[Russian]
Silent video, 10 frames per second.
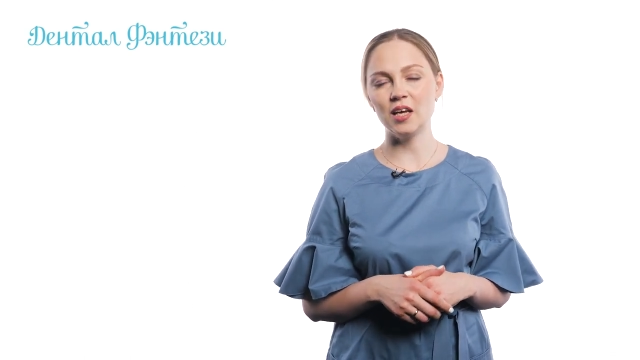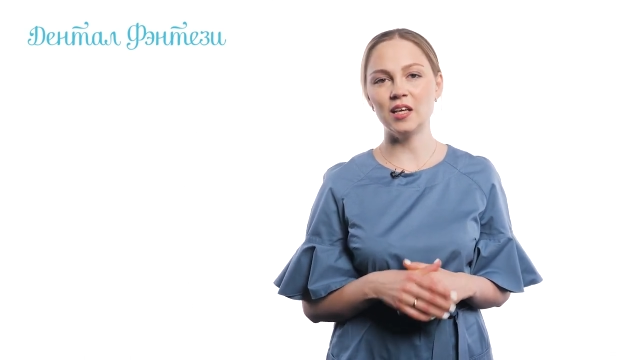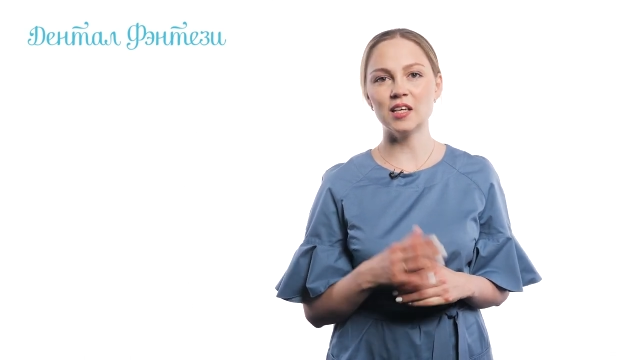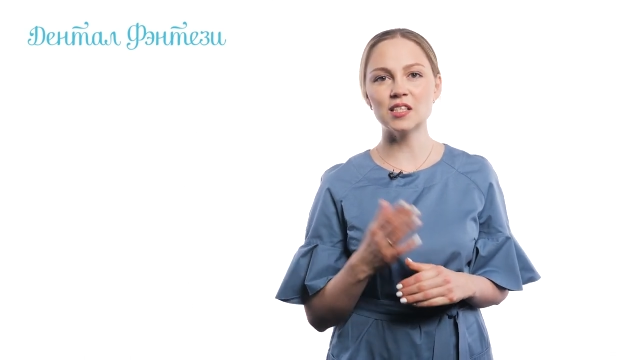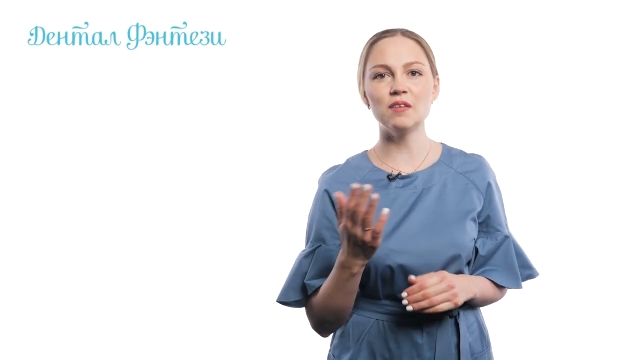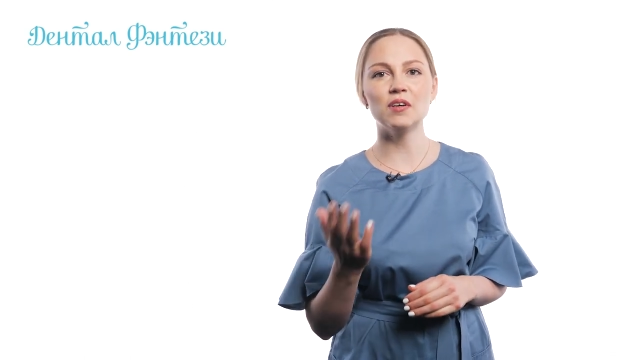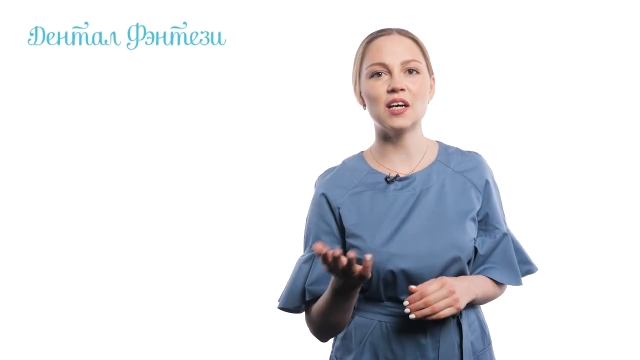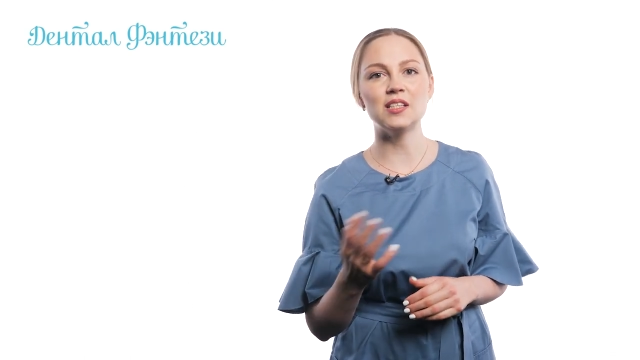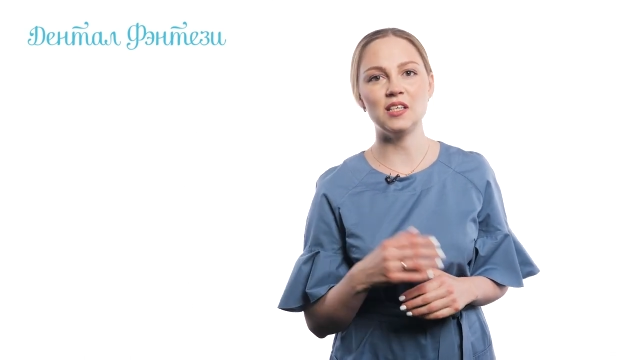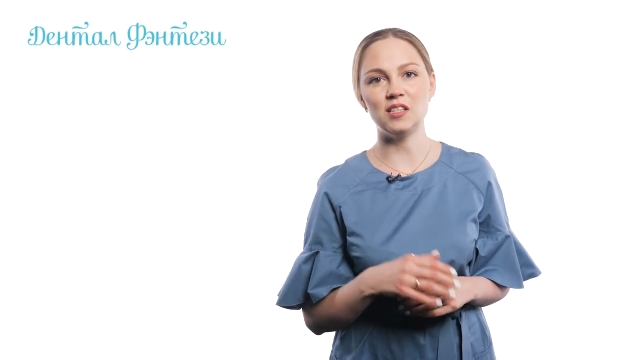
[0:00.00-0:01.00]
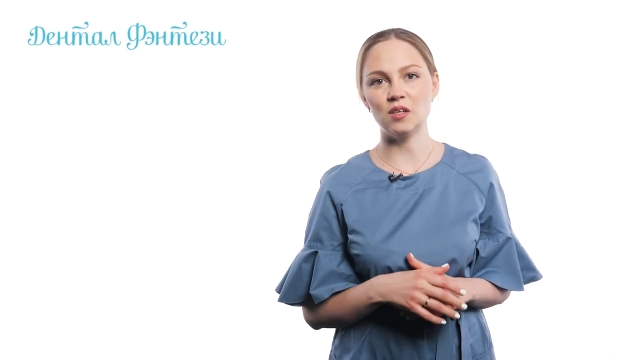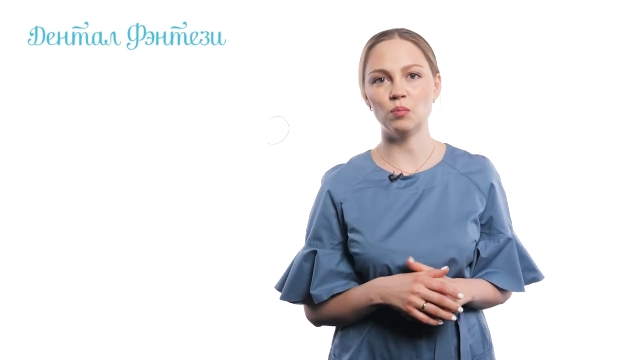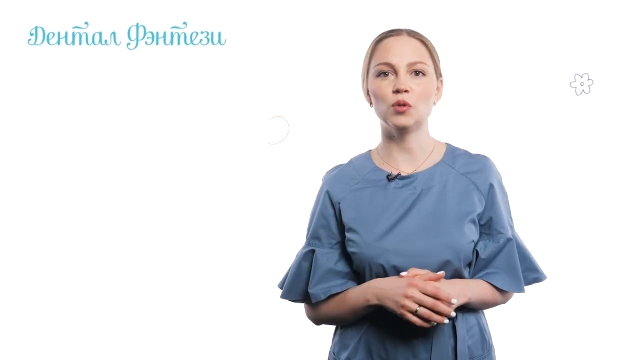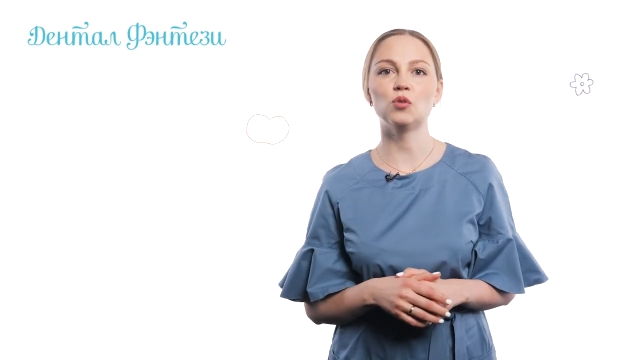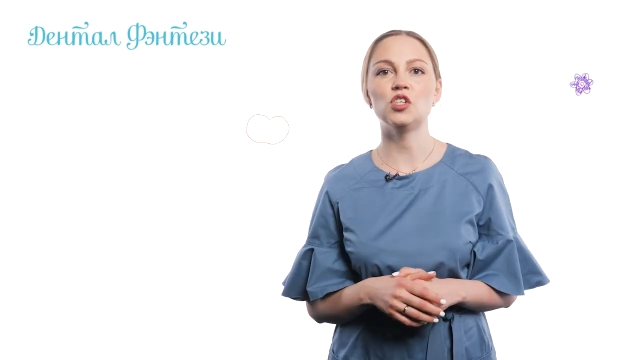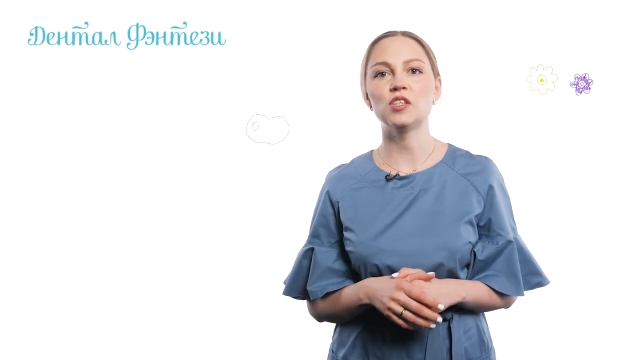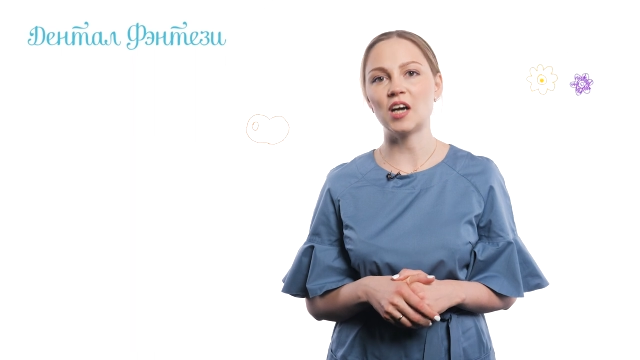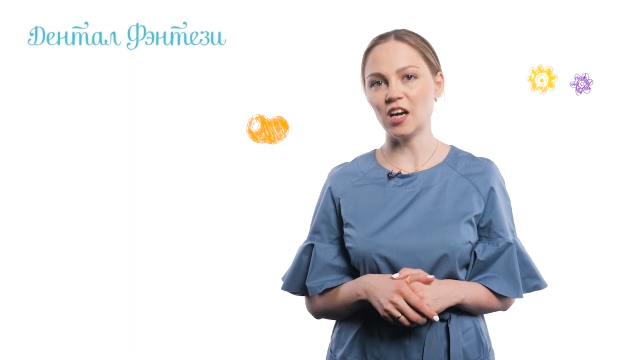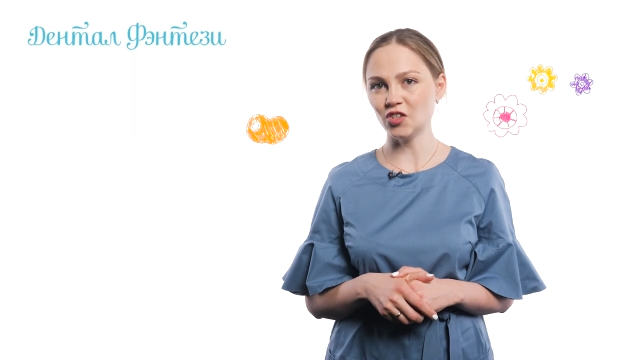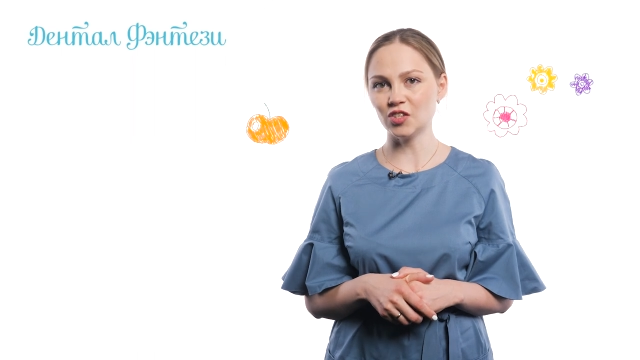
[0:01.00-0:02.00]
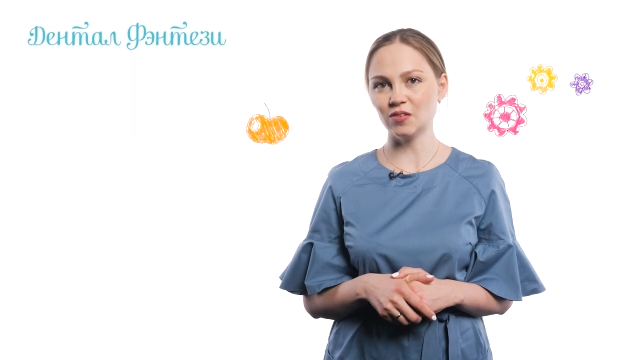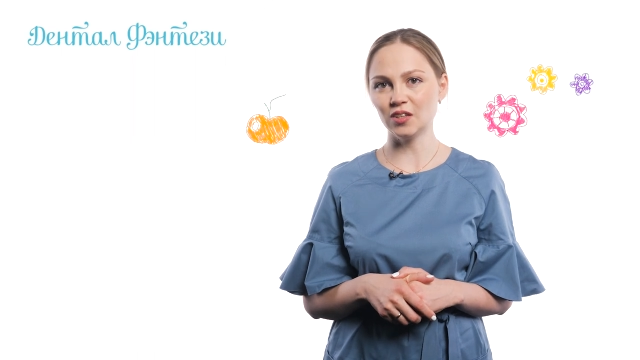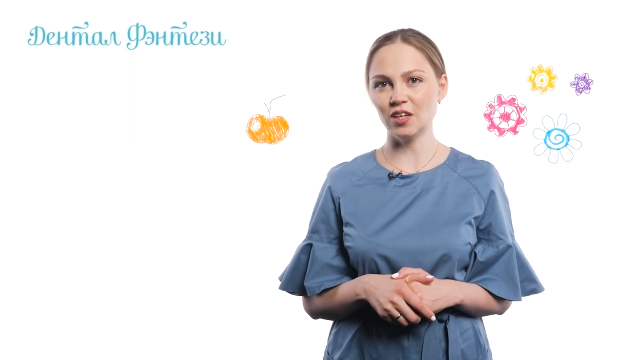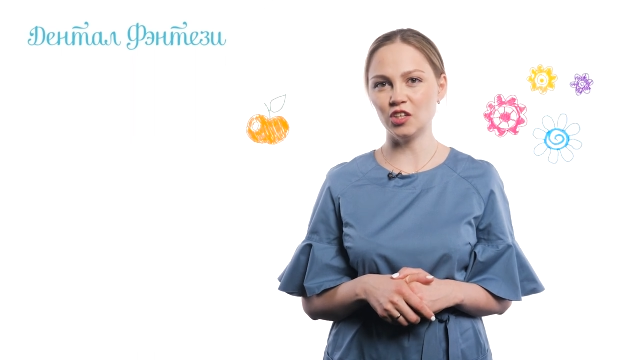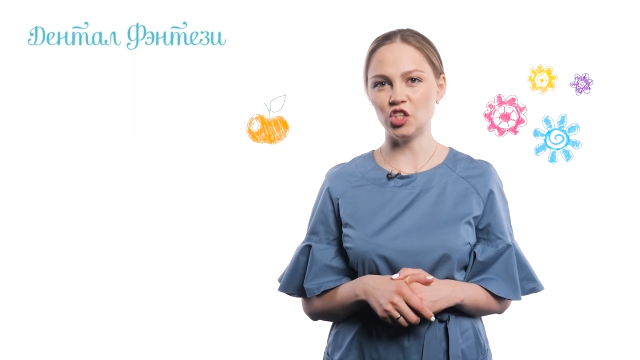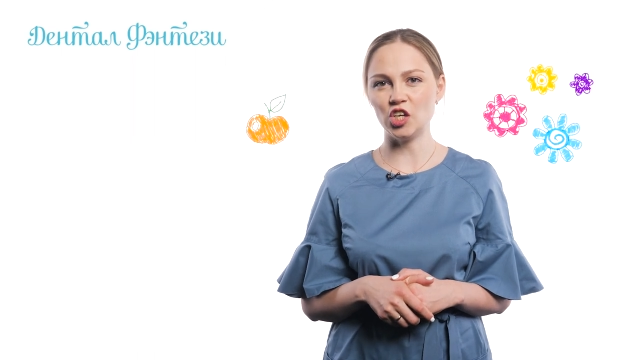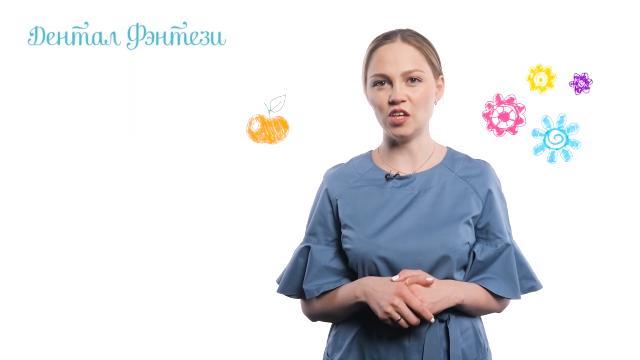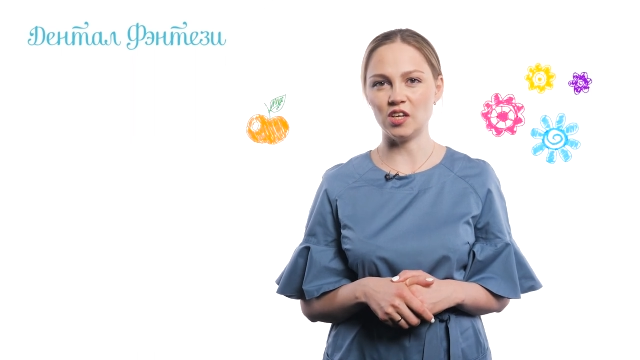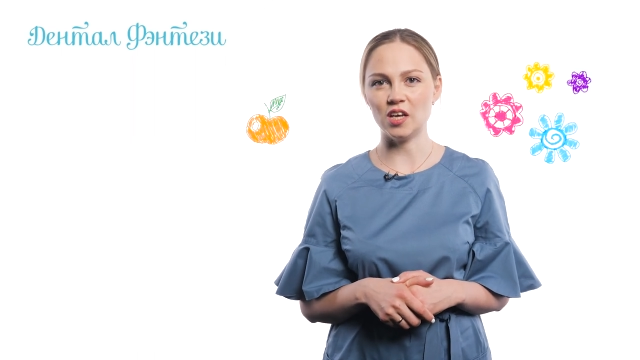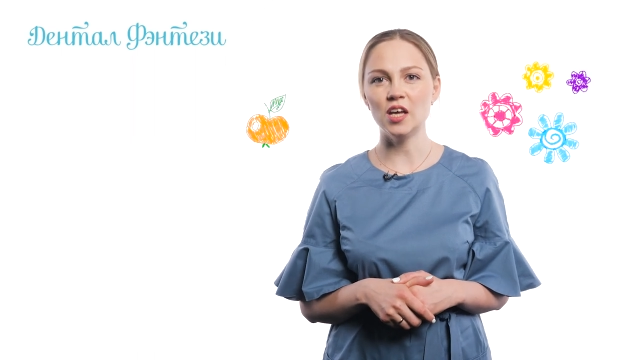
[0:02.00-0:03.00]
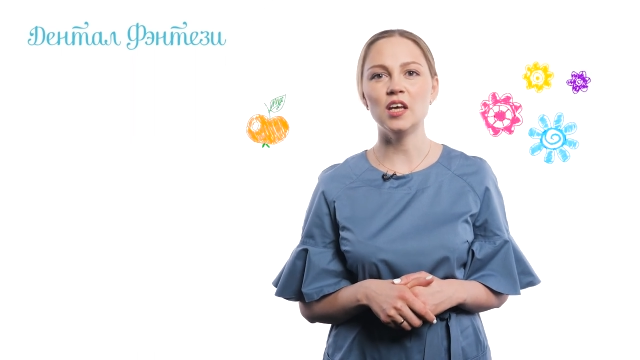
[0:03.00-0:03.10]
Если вы хотите получить качественное лечение